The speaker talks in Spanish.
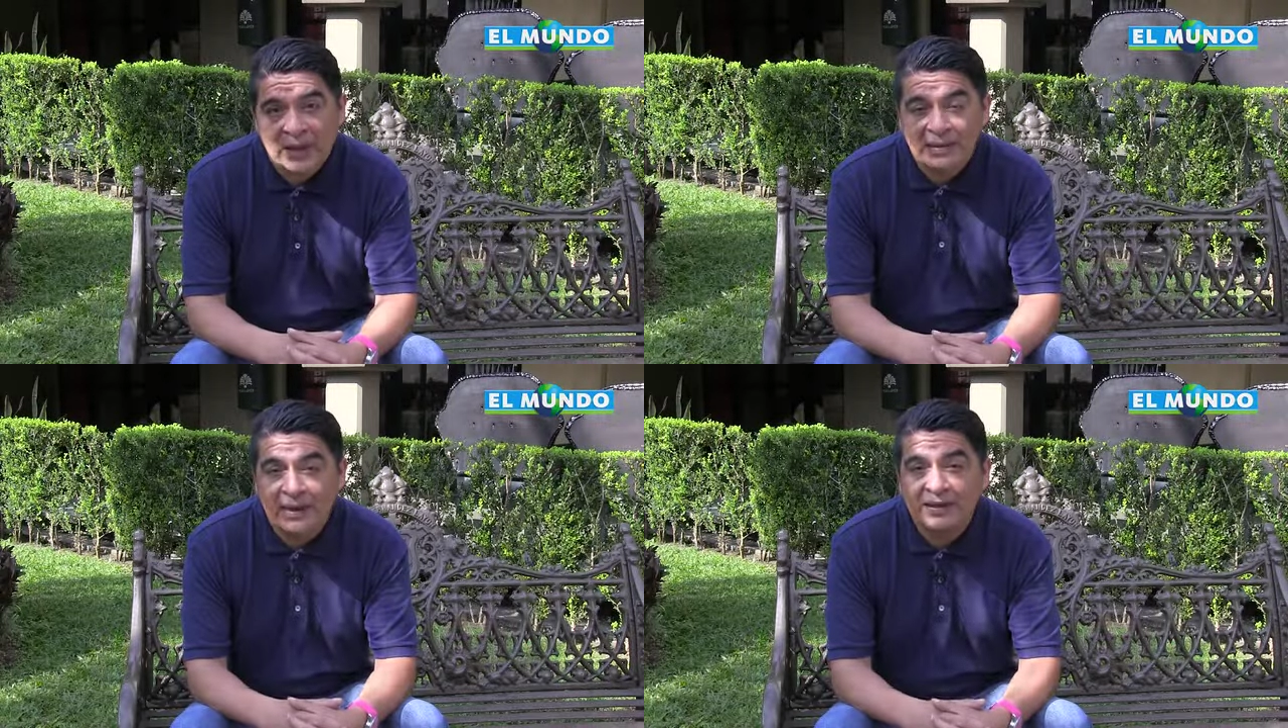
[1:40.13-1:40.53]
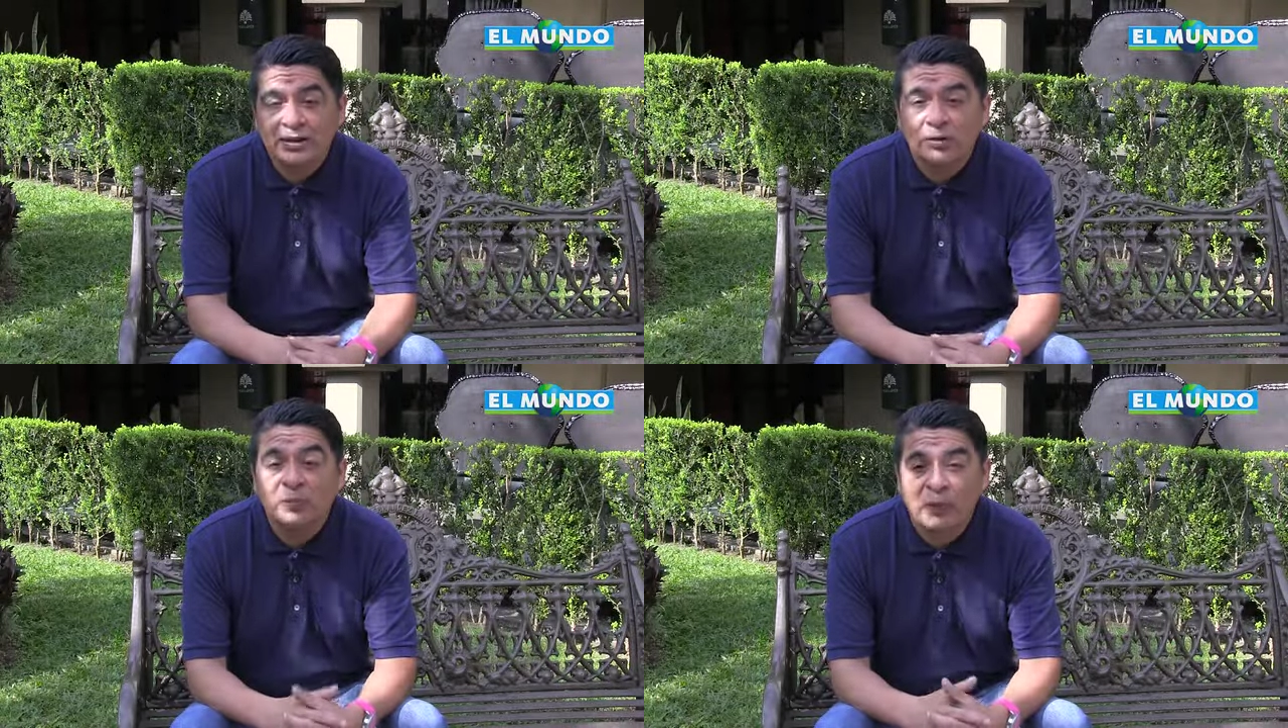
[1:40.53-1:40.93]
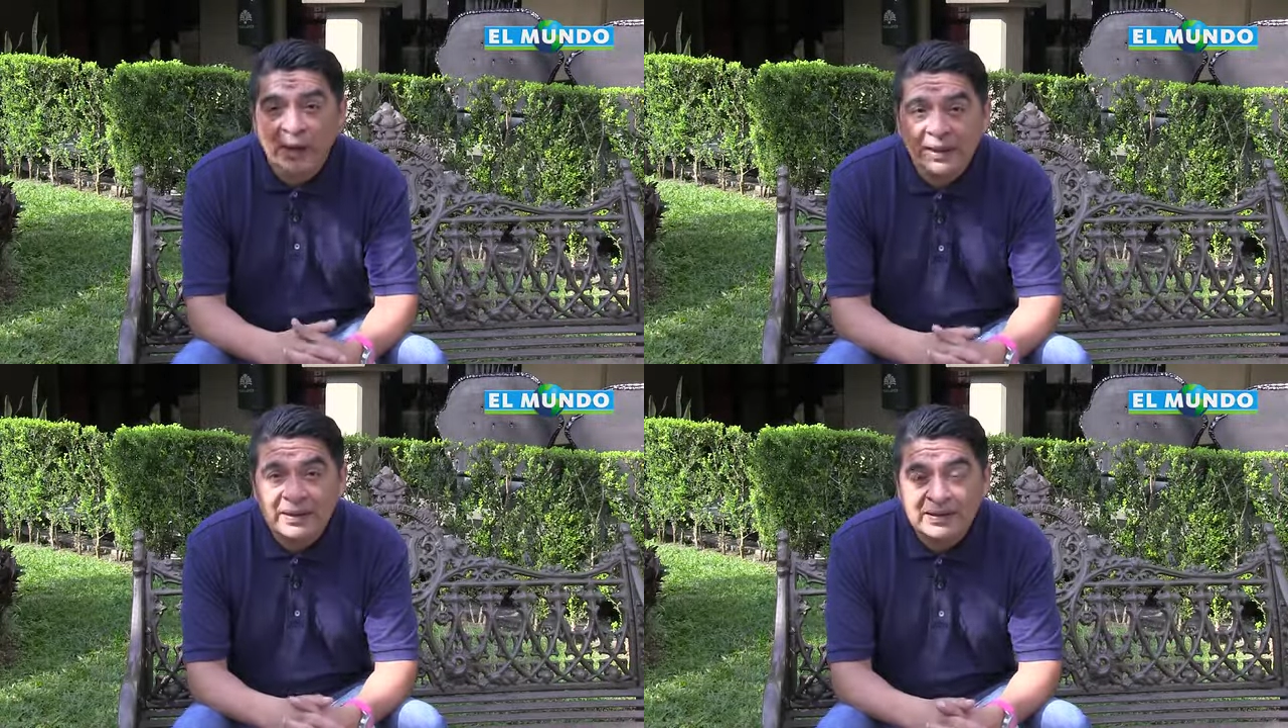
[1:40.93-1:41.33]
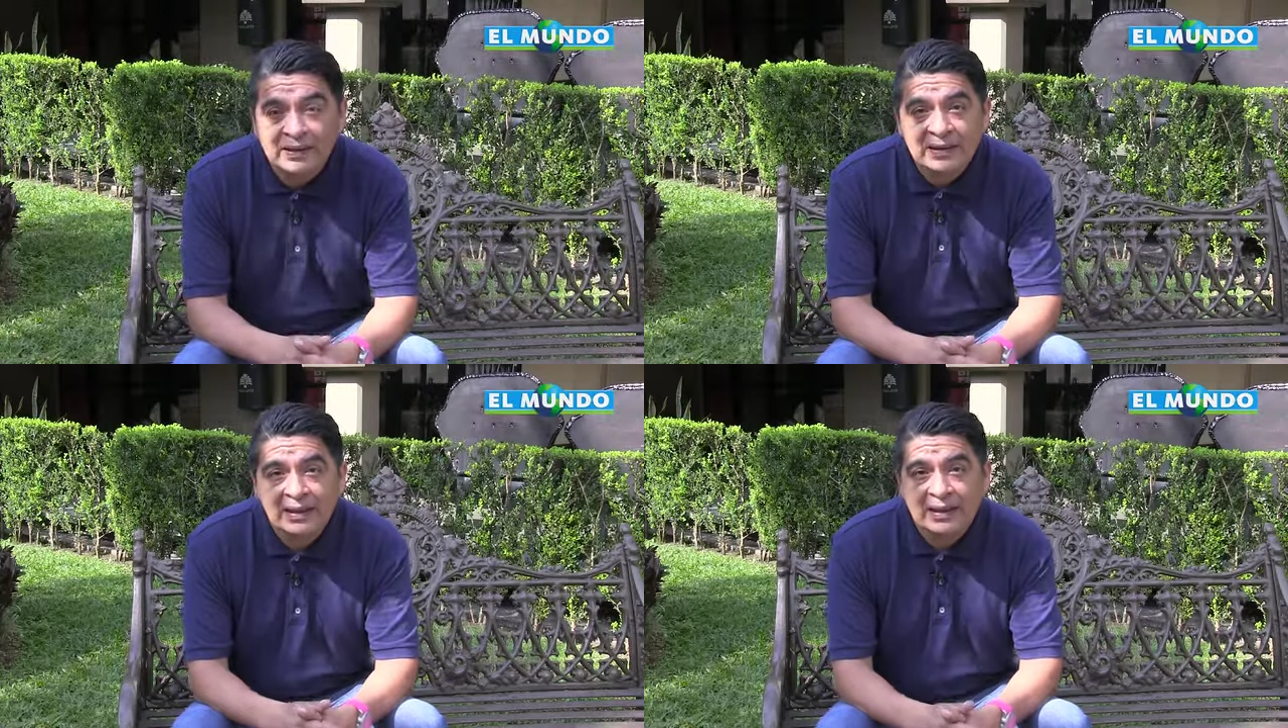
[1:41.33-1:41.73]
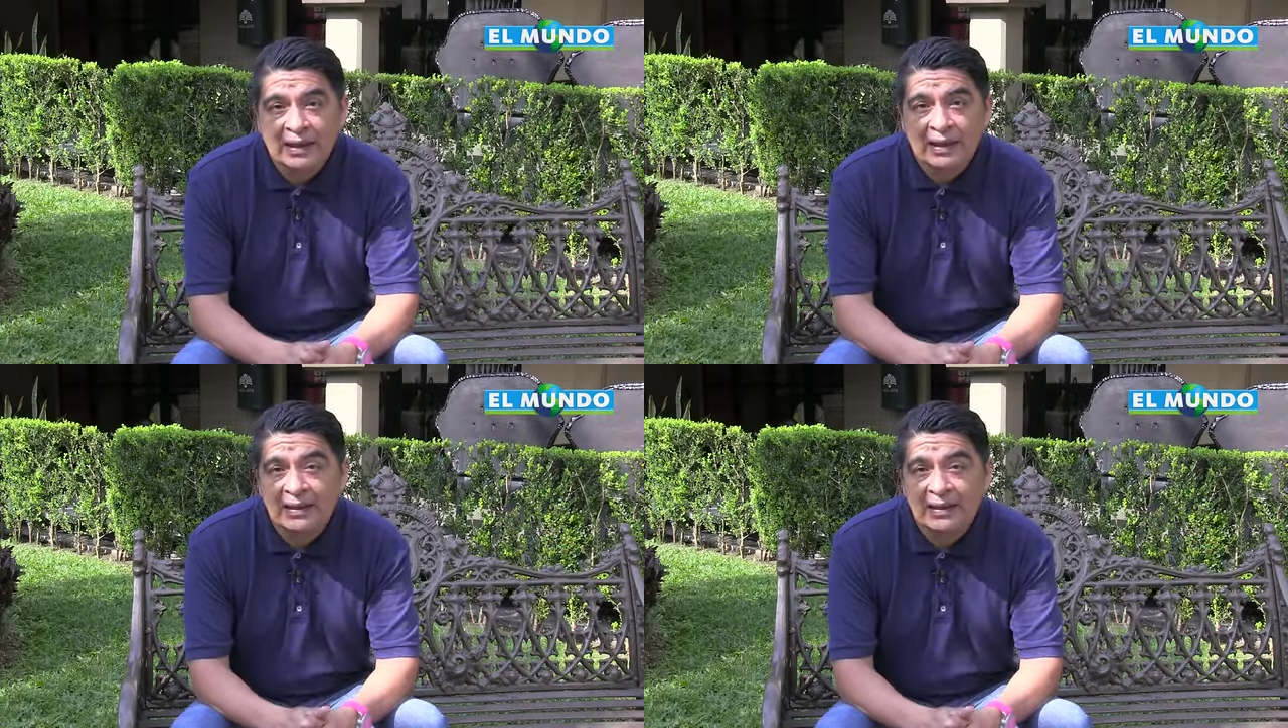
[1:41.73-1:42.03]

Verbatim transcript: Así que si tú puedes eh,